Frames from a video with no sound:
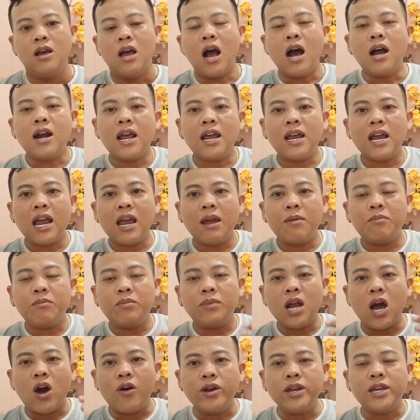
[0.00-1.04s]
ở đây
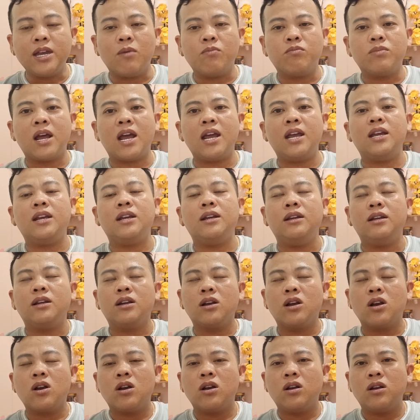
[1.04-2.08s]
em nói trong đây
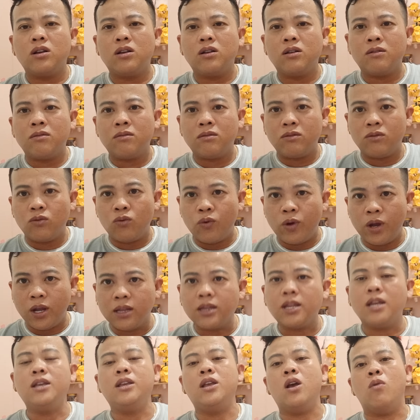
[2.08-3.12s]
Nguyễn
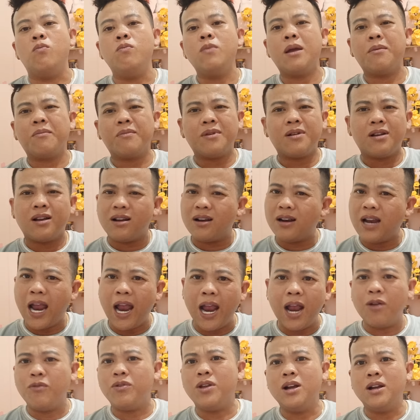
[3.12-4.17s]
Tiến Dũng em
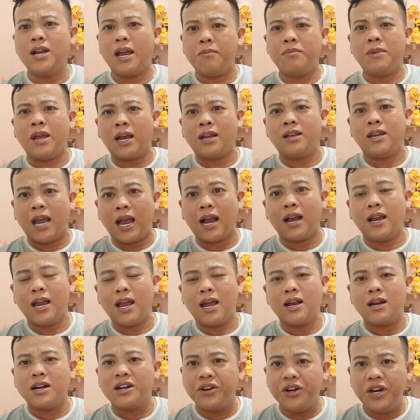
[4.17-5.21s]
theo như em nhận nhận
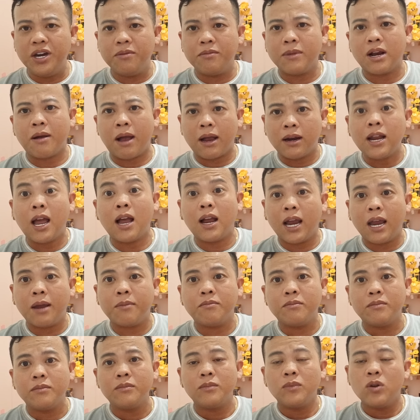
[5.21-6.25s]
nha riêng bản thân
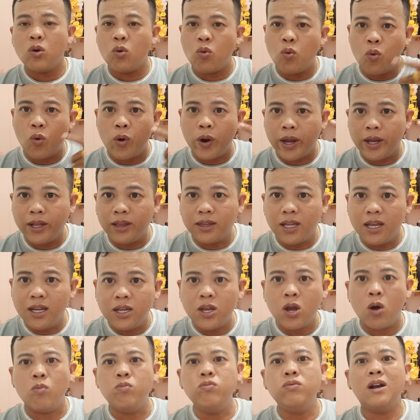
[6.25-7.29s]
em Nguyễn Tiến
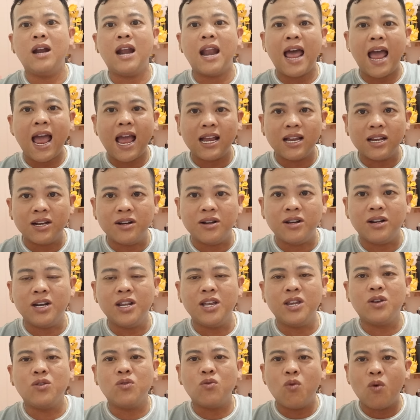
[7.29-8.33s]
Dũng là người
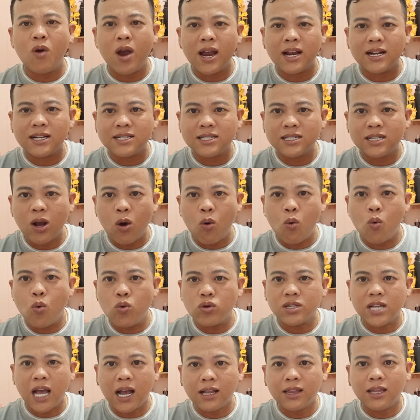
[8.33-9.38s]
liên quan sâu
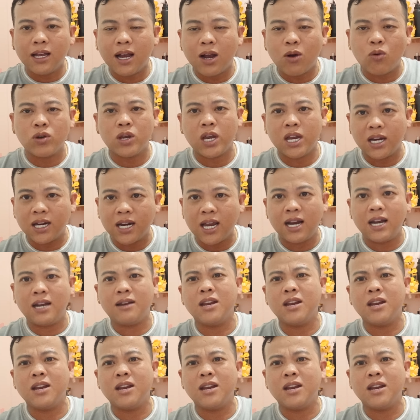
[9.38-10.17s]
sắc tới cái câu chuyện này